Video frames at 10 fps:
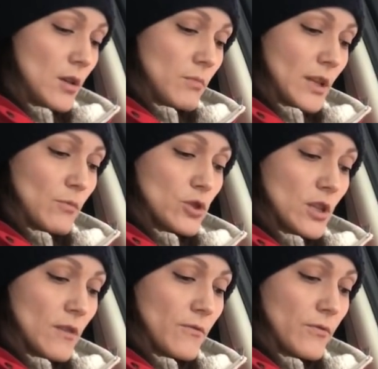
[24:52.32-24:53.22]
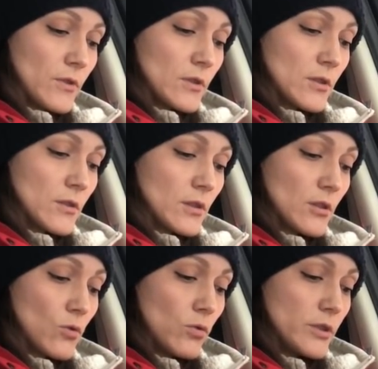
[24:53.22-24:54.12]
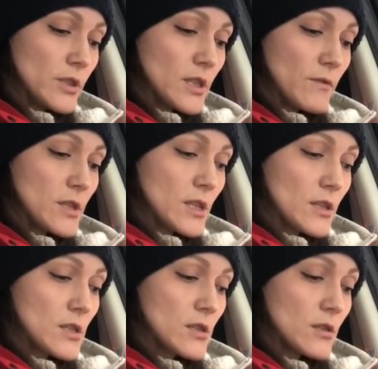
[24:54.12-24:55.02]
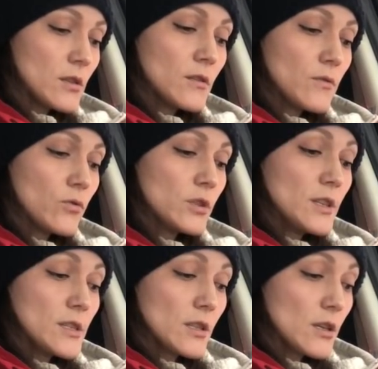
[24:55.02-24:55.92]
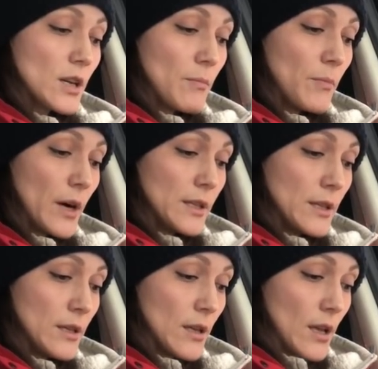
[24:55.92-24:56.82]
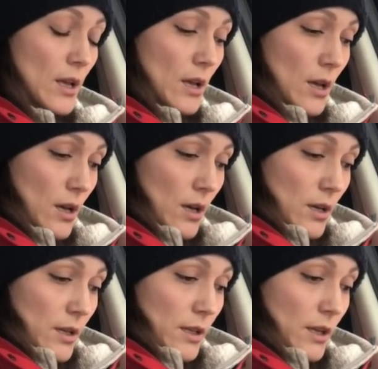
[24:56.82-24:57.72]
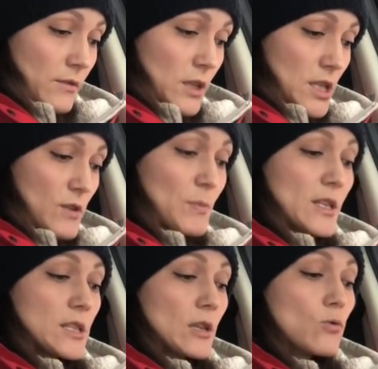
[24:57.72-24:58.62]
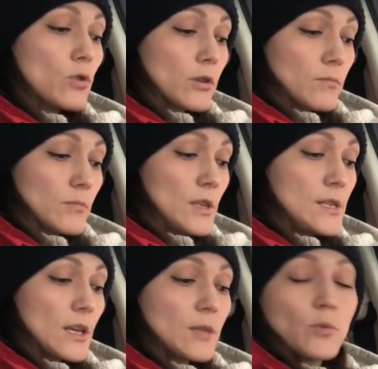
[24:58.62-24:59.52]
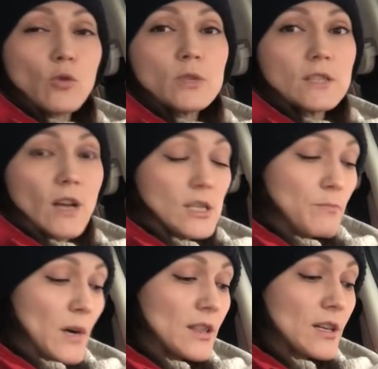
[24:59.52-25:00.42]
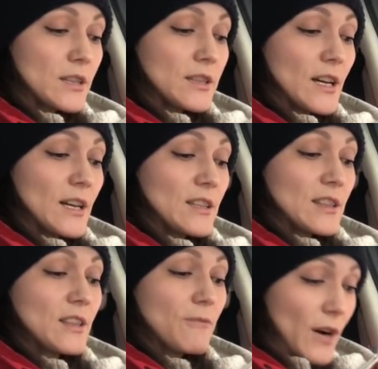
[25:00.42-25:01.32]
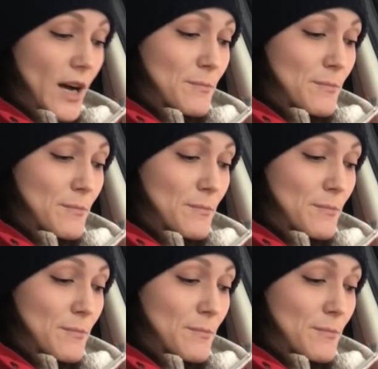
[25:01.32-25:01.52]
потому что да, в э, этот холдинг Seven Suns э, входит несколько компаний. Так, 2018 год. Иск от Промсвязьбанка на 2